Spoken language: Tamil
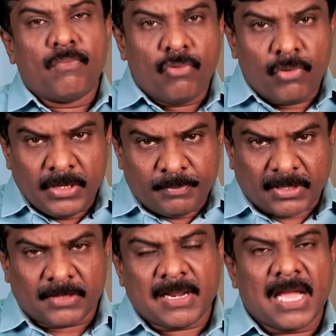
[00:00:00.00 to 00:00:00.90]
மோடி
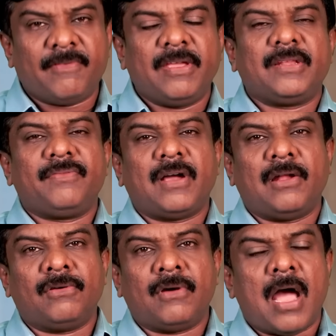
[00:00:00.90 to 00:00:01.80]
பிரதமராகவே
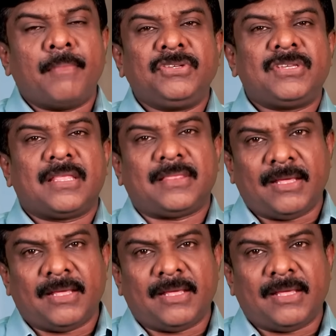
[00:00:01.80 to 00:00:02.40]
இருந்தாலும் அமித்ஷா